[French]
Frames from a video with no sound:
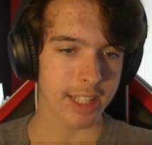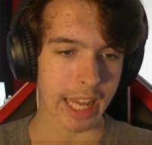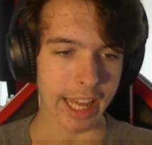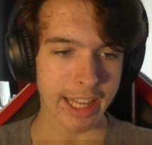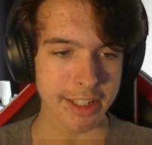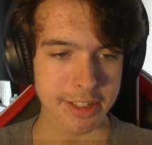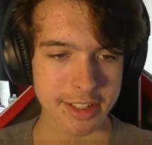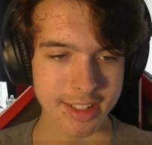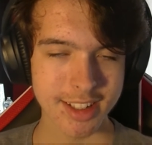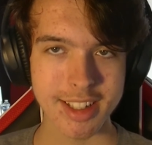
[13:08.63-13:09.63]
Eh
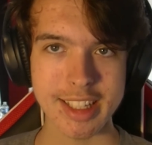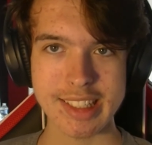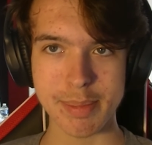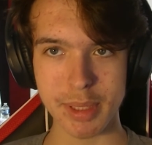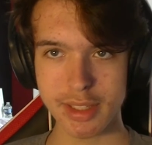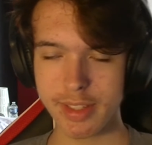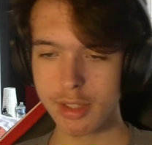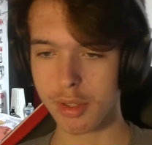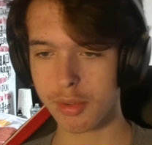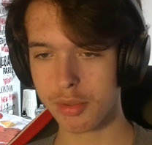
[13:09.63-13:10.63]
Ça passe vite
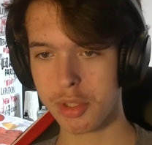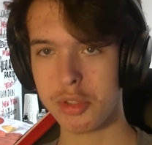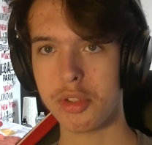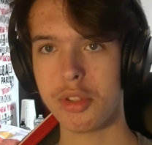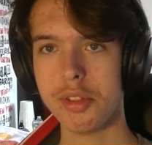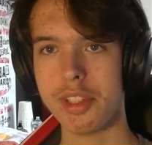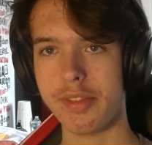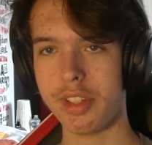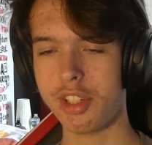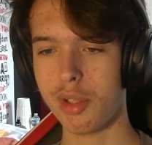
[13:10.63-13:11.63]
quand on joue à ce jeu, ça fait
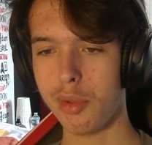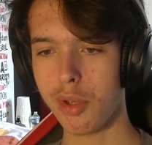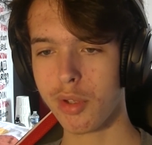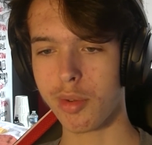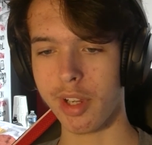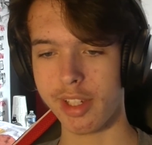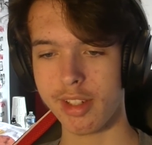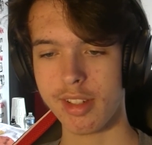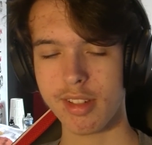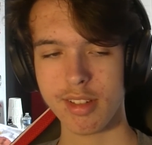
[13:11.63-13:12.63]
déjà une heure pour règle.
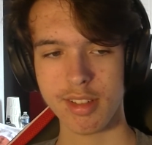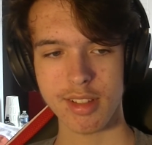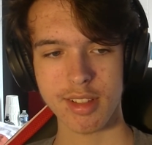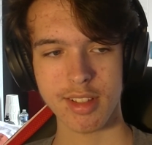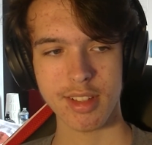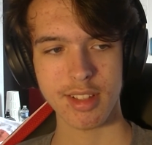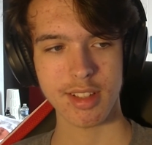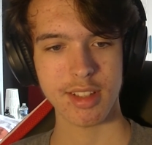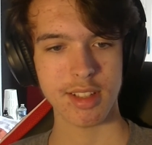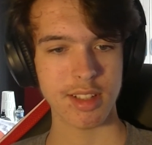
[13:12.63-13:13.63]
Hein